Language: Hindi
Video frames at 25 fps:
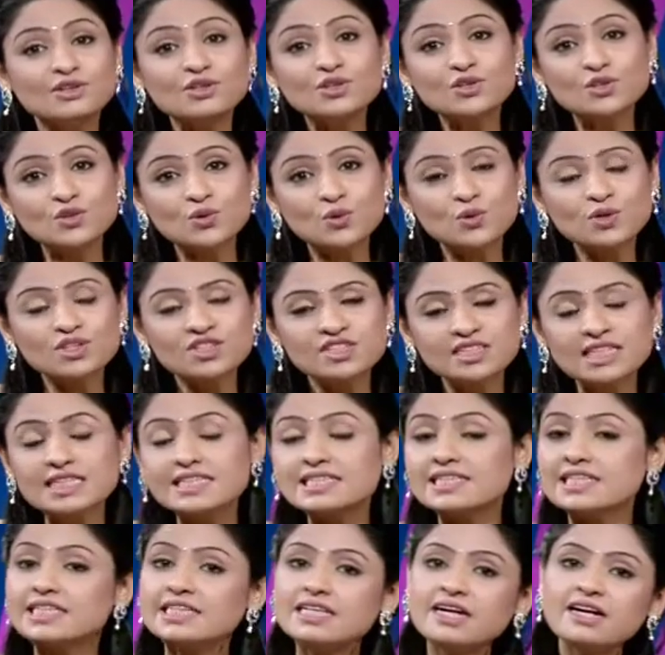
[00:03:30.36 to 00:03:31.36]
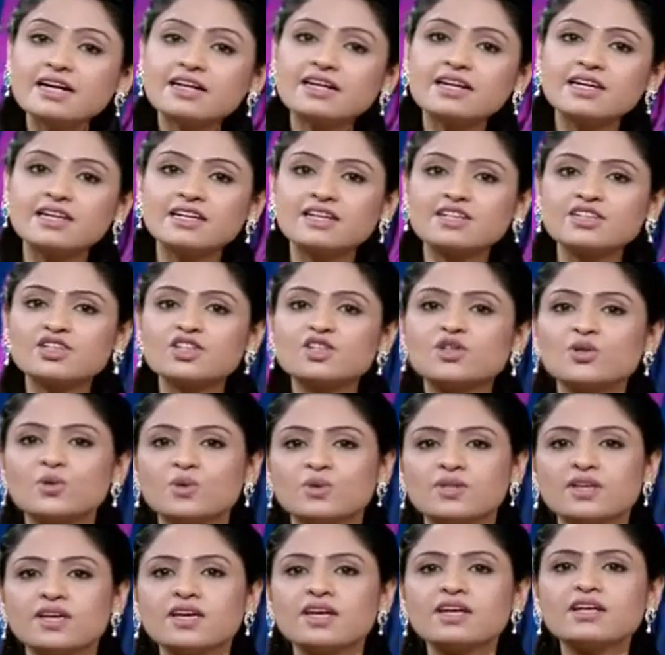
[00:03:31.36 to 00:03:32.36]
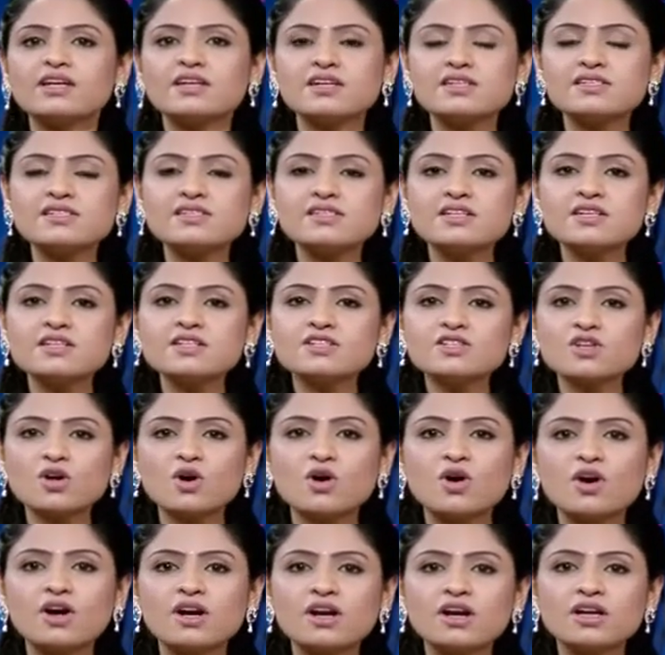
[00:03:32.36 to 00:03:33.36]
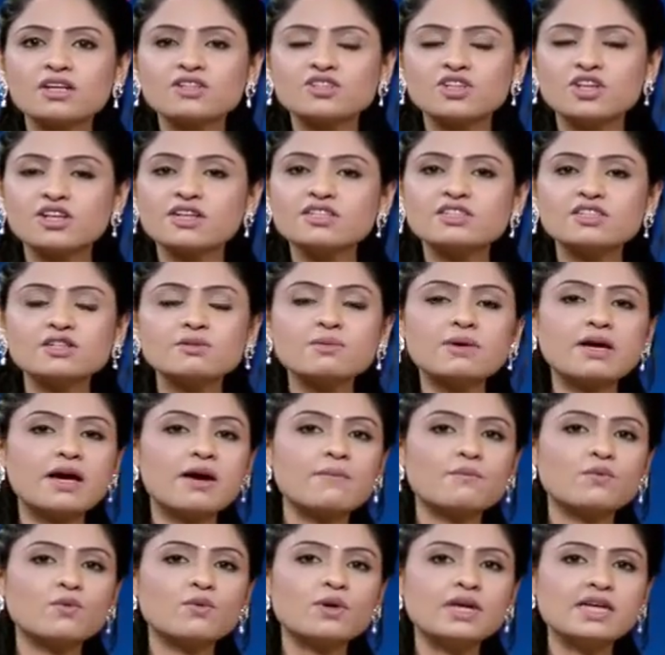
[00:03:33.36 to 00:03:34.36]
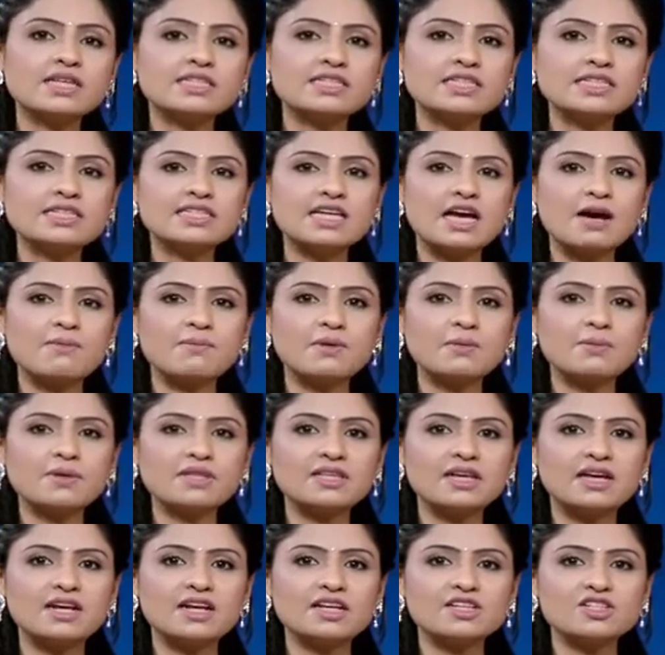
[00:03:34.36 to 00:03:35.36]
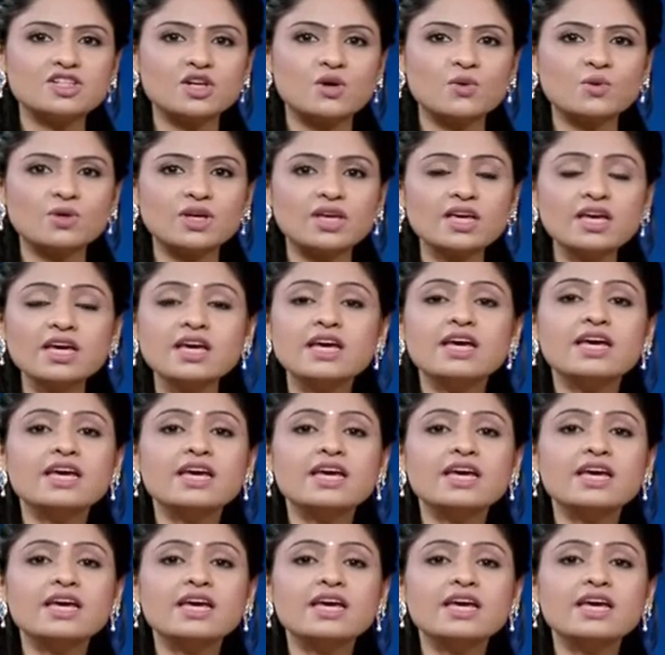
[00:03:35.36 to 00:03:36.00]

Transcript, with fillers: तो सोच से सीधा कनेक्टेड होते हैं क्रिस्टल्स और शरद जी मैं आपको एक चीज़ यहाँ पर बताना चाहूँगी